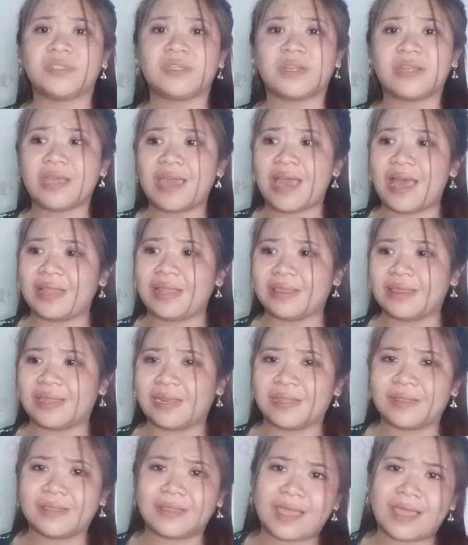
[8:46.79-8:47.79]

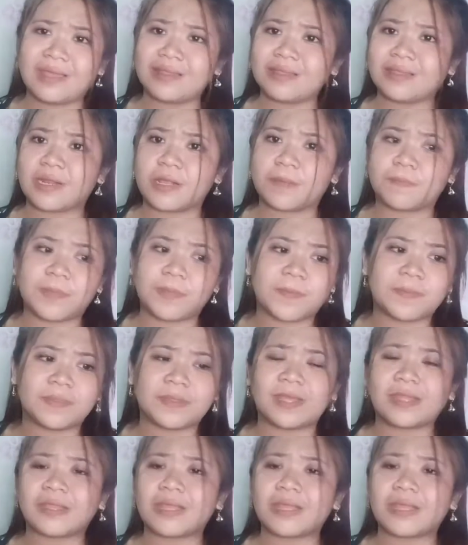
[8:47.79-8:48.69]
309, 359,